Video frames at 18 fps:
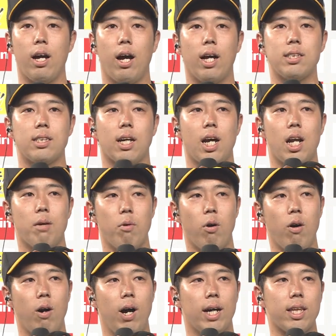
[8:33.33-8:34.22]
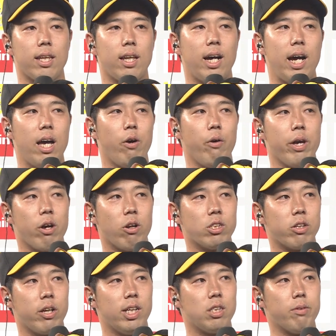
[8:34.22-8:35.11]
明日からも温かい応援よ
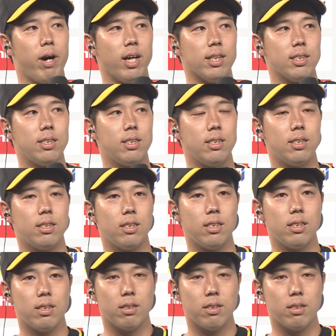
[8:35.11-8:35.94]
ろしくお願いします